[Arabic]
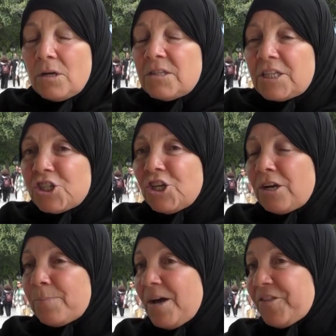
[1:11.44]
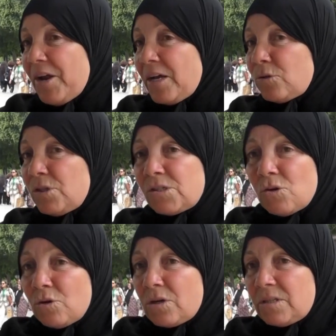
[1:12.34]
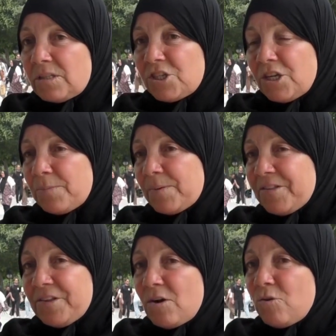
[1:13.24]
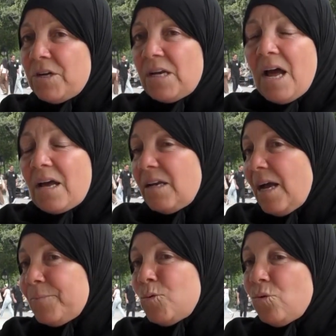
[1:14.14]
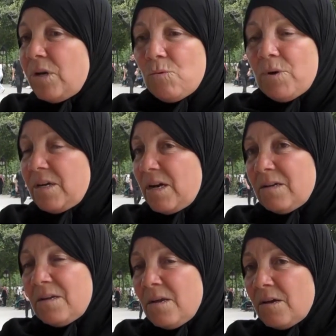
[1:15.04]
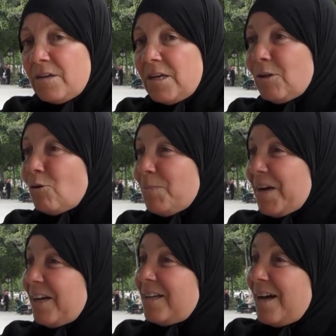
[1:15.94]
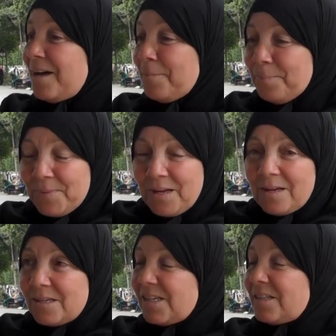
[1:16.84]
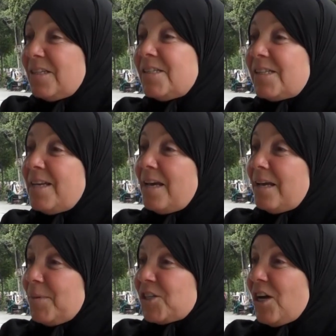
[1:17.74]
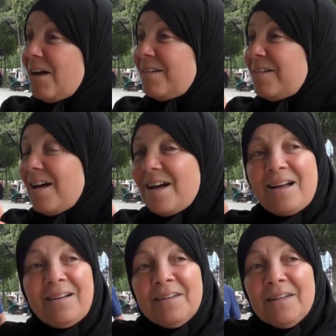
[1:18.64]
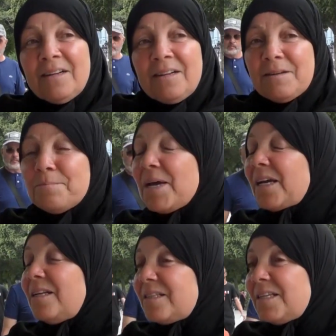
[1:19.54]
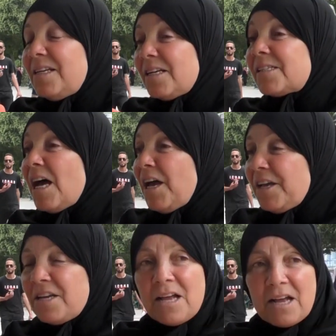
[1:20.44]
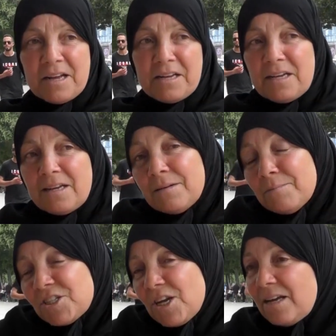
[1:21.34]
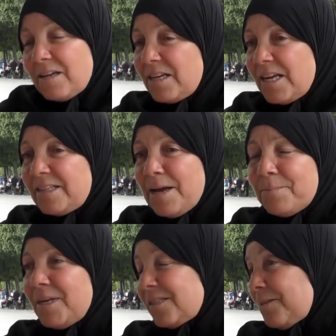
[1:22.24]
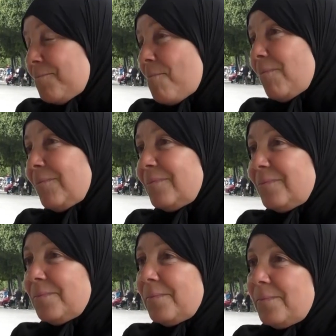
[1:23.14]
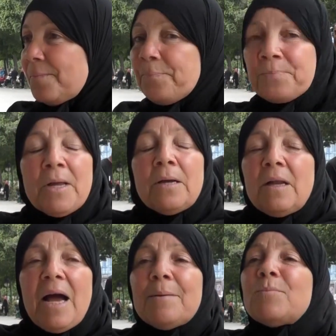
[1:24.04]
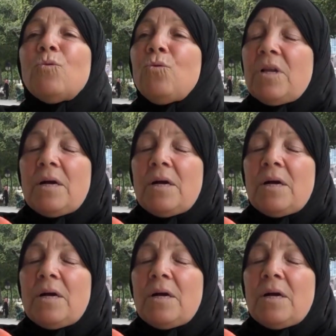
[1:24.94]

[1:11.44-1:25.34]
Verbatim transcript: انتشر بكثره يا اختي السكر انتشر بكثره كنا الحق الحمد لله والله انا تو تبارك الله 60 سنه ما شاء الله الله ماكلتي صحيه يعني ما شاء الله لا حتى في صحتك تكون لاباس الحمد لله ما عندكش امراض